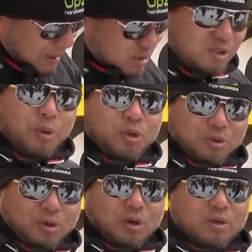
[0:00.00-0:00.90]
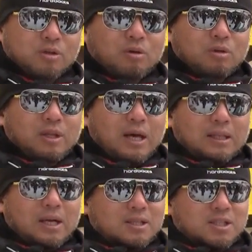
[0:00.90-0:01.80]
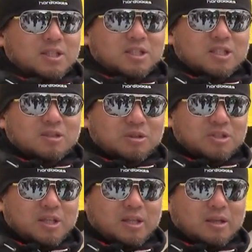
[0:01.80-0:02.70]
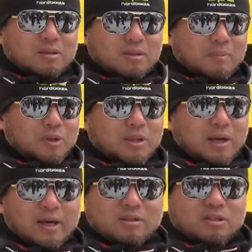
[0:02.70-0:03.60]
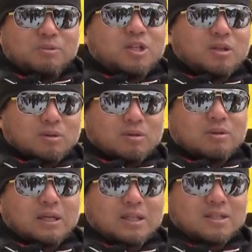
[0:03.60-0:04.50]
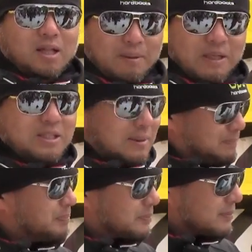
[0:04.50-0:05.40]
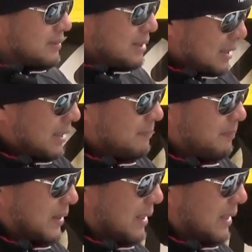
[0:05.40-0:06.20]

あ、マルチボードということで新しいシリーズとして出てるモデルが X ブリードという形になります。はい